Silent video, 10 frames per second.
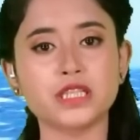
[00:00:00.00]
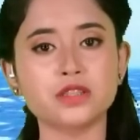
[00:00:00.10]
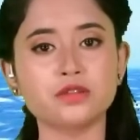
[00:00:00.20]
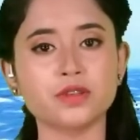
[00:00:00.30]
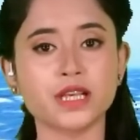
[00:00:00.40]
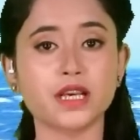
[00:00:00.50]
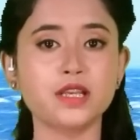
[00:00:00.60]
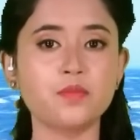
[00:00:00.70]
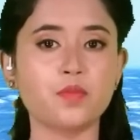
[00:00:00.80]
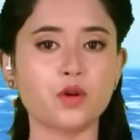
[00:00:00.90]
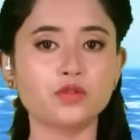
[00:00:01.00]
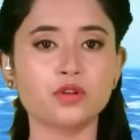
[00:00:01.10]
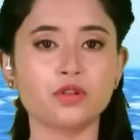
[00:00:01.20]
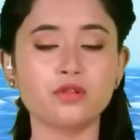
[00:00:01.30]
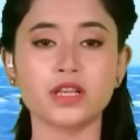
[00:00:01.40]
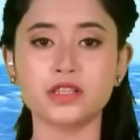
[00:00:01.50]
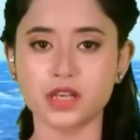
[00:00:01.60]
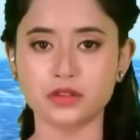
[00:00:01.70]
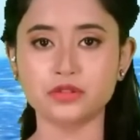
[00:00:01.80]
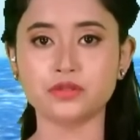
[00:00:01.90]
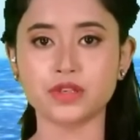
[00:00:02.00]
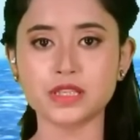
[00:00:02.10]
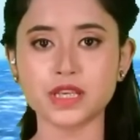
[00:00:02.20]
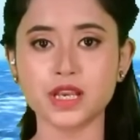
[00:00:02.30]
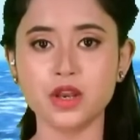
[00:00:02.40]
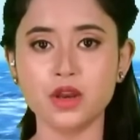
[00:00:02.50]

দেশেরও এখানে বড় ধরনের স্বার্থ রয়েছে